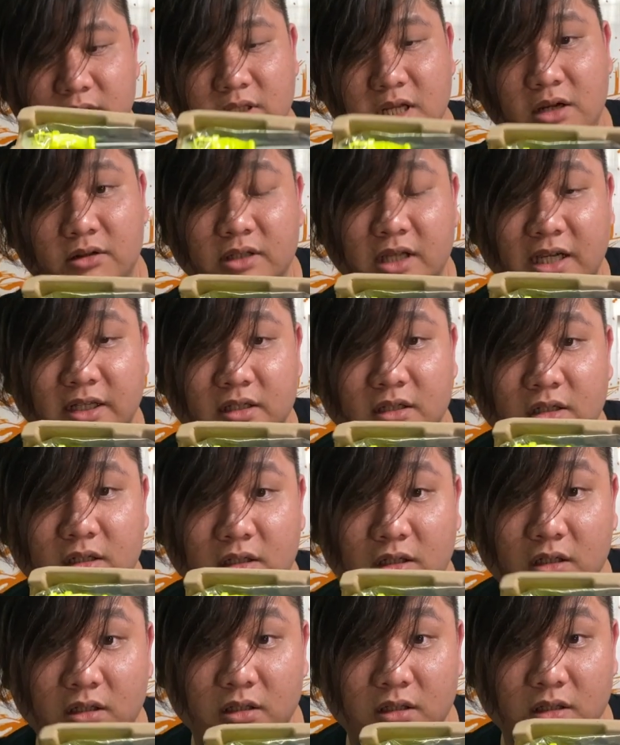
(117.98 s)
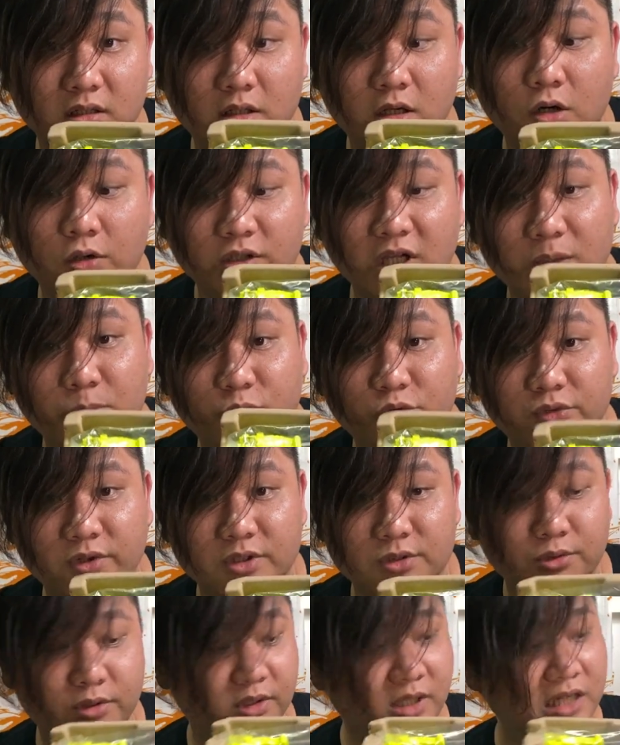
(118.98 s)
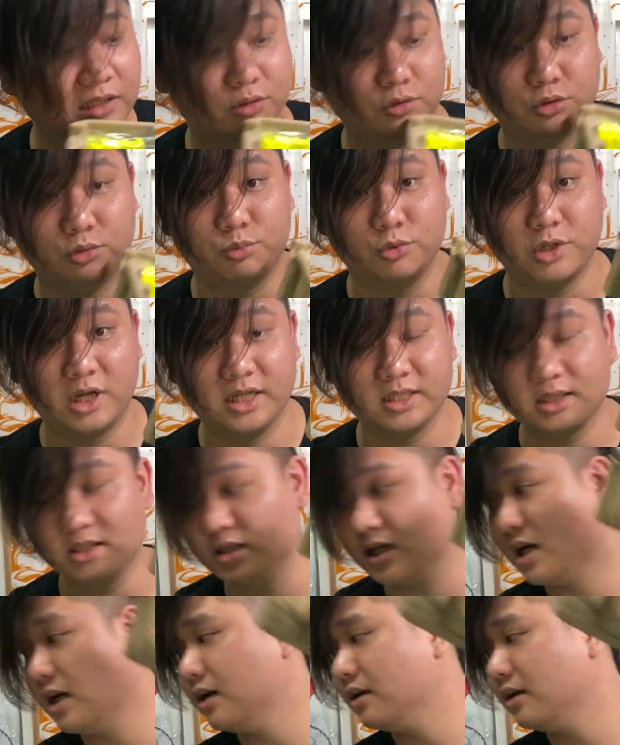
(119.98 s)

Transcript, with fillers: 腰带的那个扣带部分，所以大雄就不拿起来了。